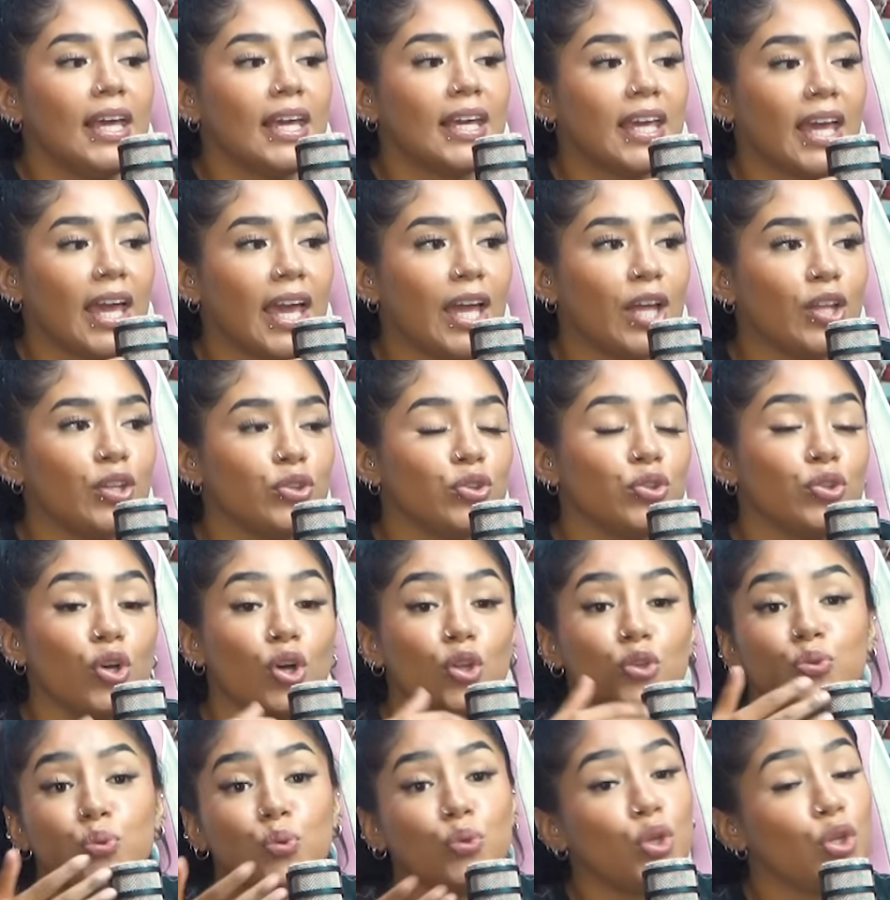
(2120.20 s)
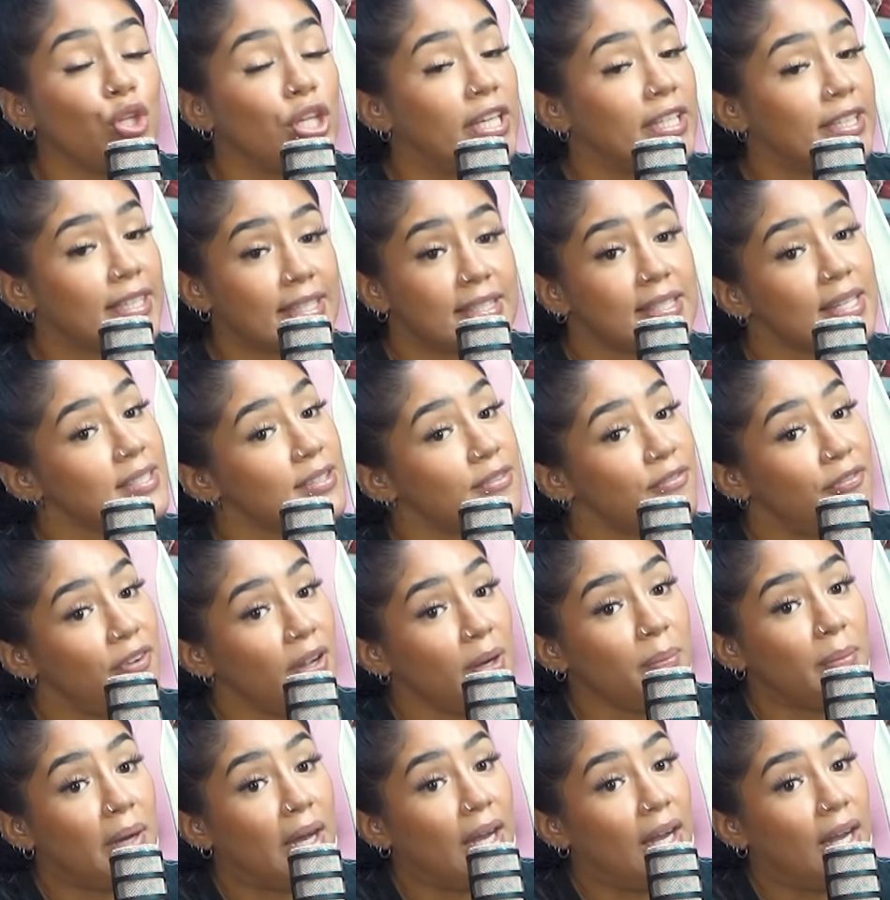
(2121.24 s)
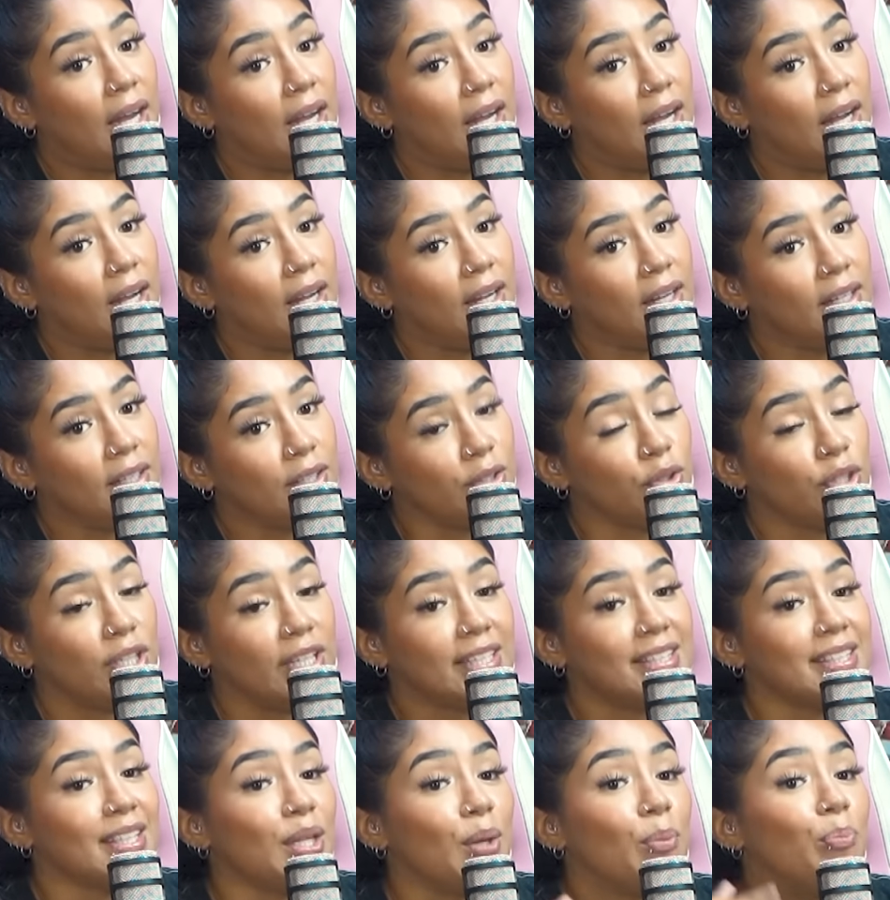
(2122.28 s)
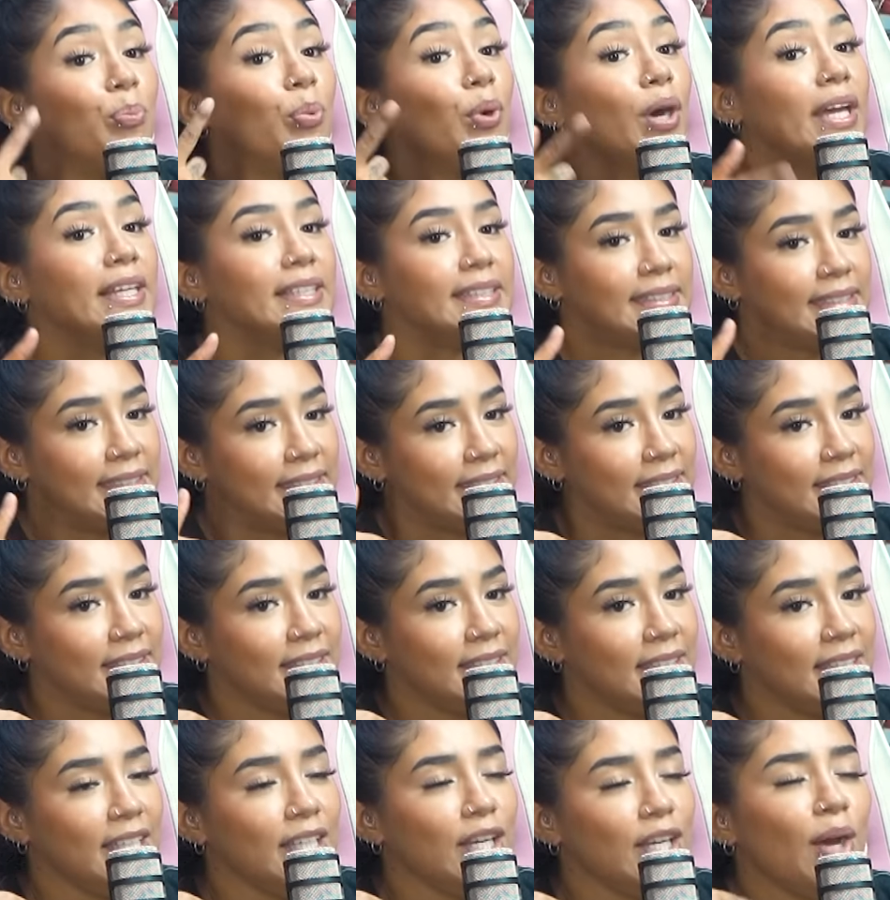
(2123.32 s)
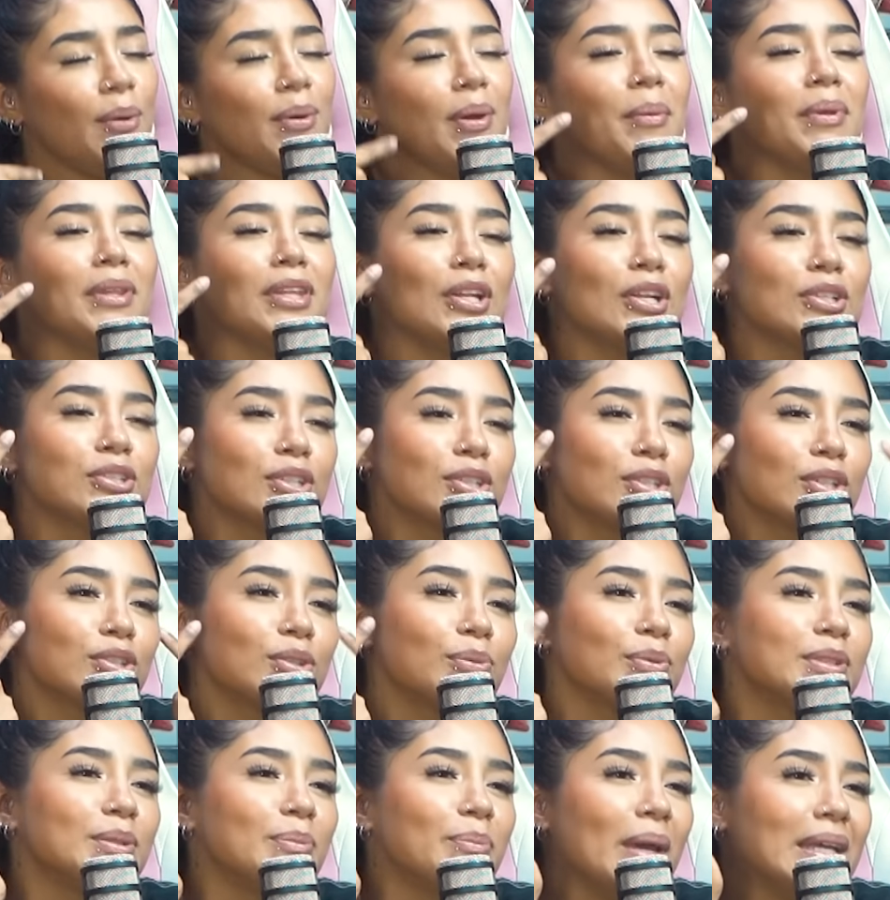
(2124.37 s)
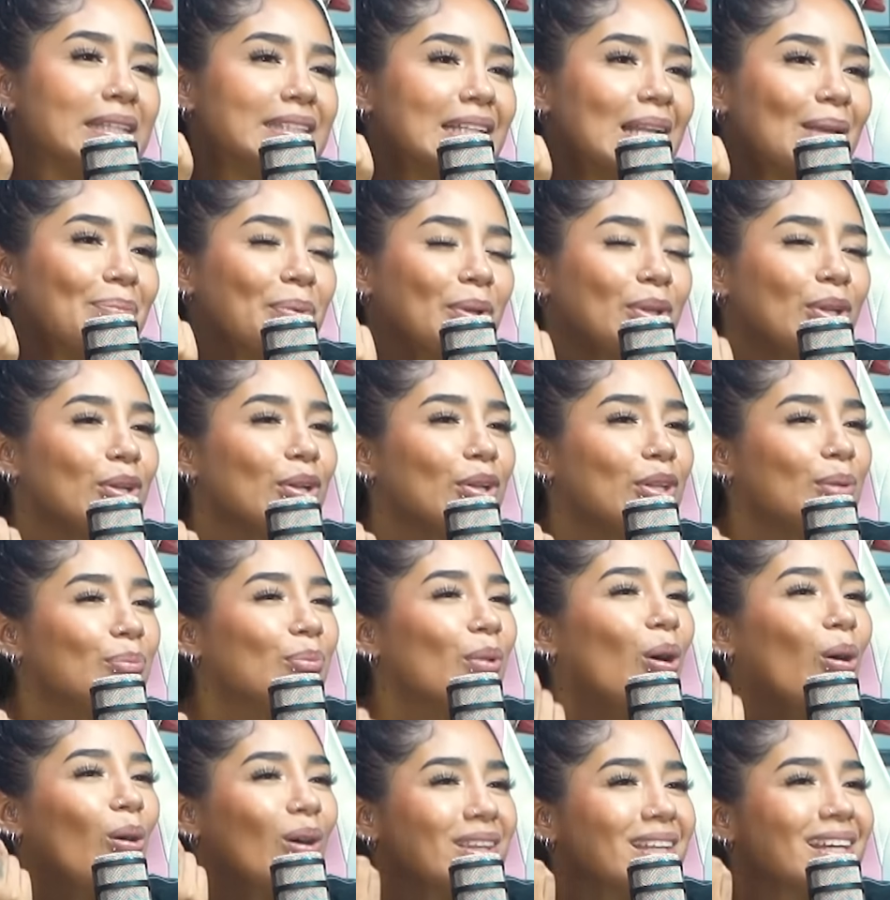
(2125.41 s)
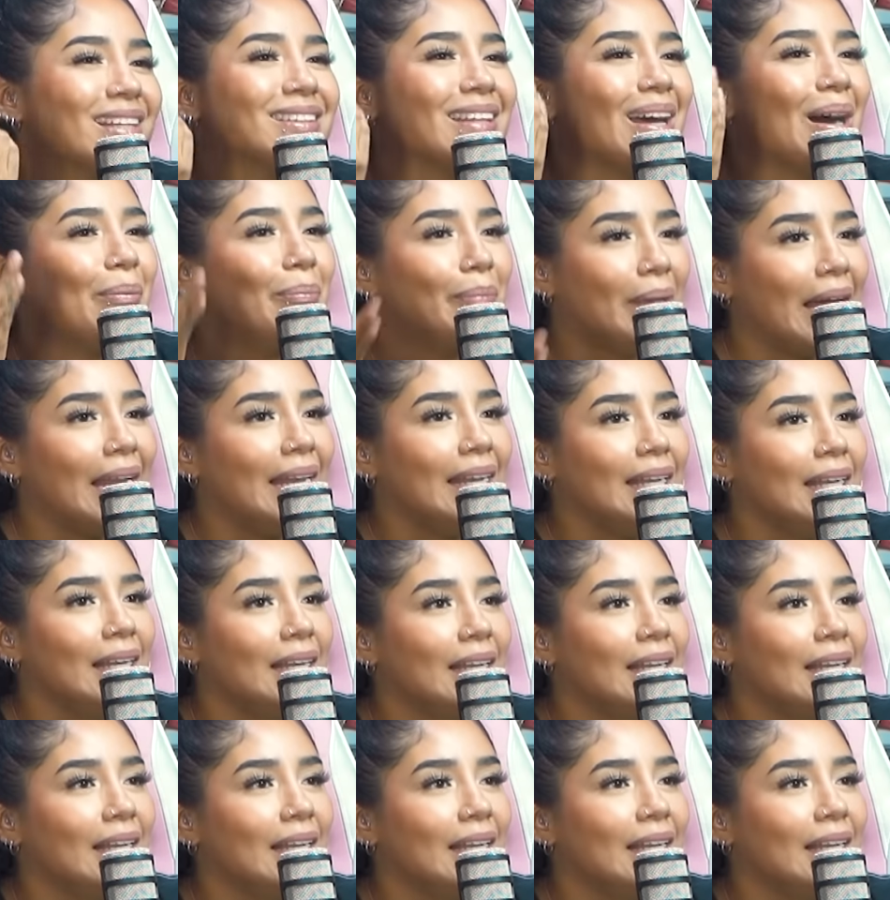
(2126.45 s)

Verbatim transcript: que no, tú no dijiste que estabas enferma. Lo dijiste después. Y obviamente nosotros somos imbéciles, pero nos dimos cuenta que estabas mal.